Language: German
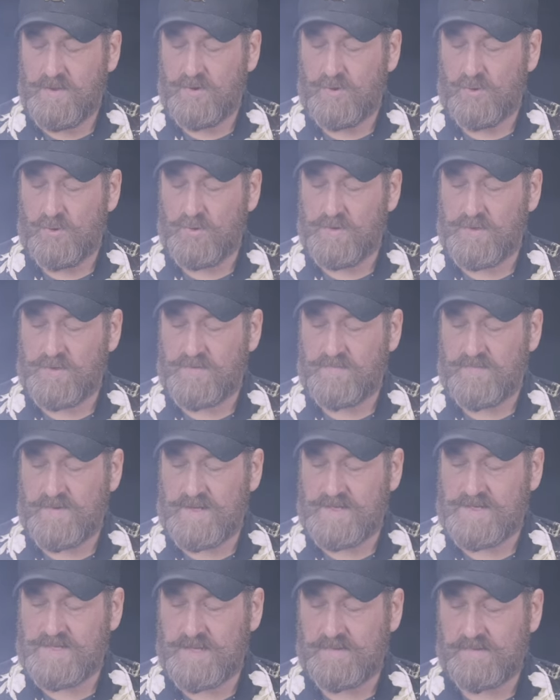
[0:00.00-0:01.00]
Und wenn
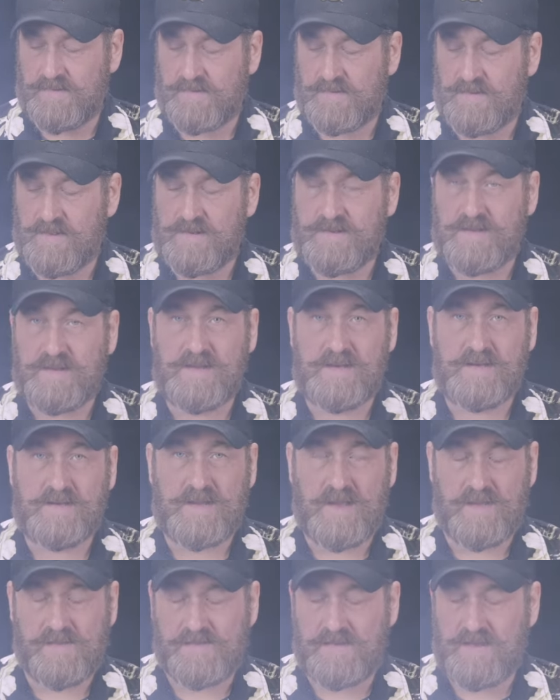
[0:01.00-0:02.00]
ich jetzt den
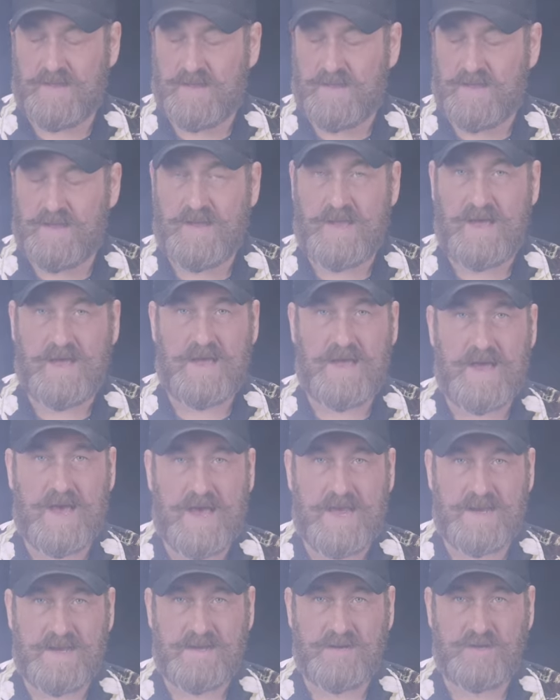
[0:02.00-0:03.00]
Taster
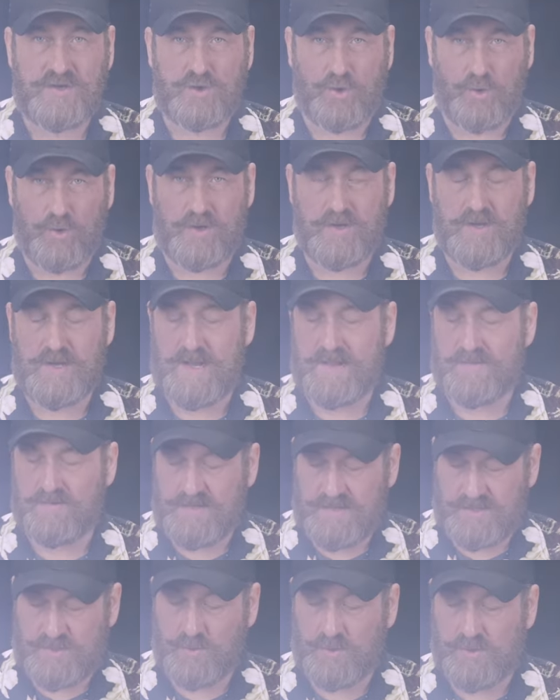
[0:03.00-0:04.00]
andrücke, also
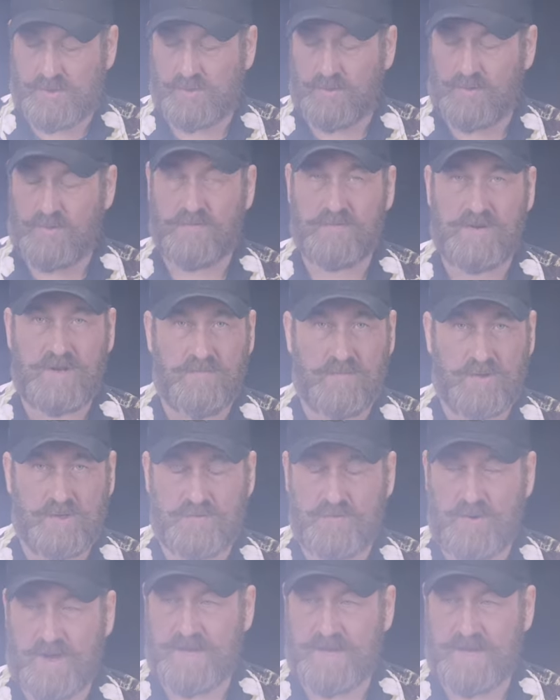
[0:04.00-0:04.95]
nicht durchdrücke, sondern wirklich nur